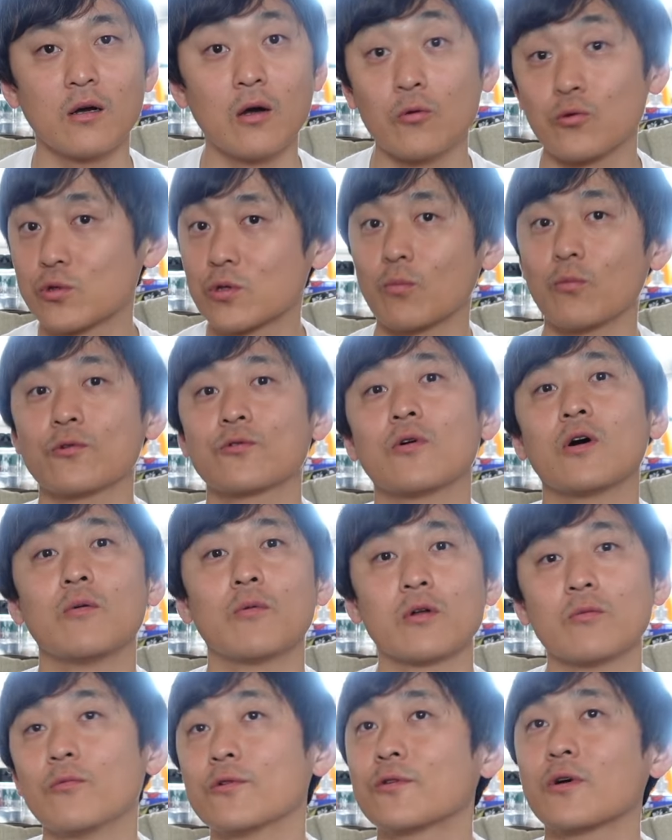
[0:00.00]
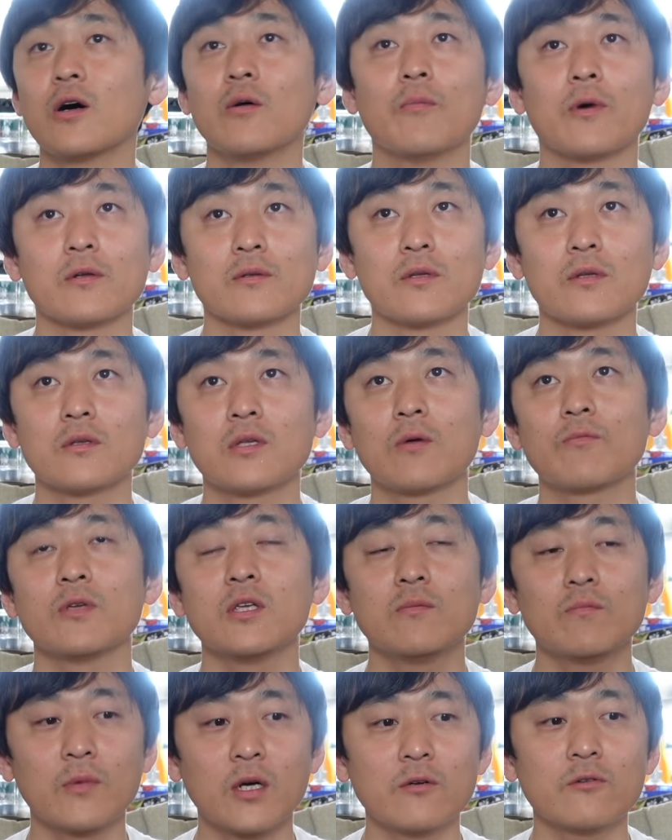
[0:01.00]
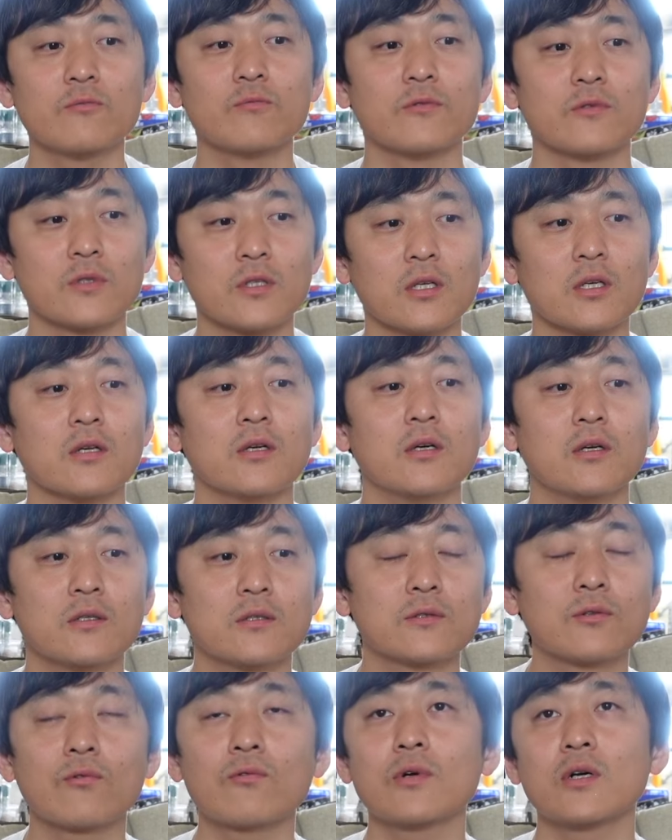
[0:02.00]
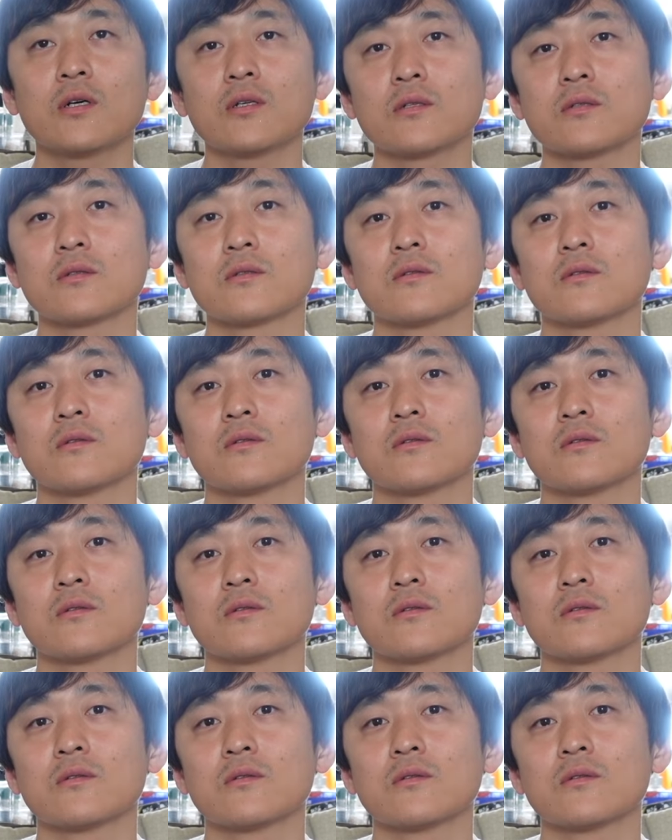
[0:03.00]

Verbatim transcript: よしもっと頑張るもっと頑張る」多分インマイルームってそこが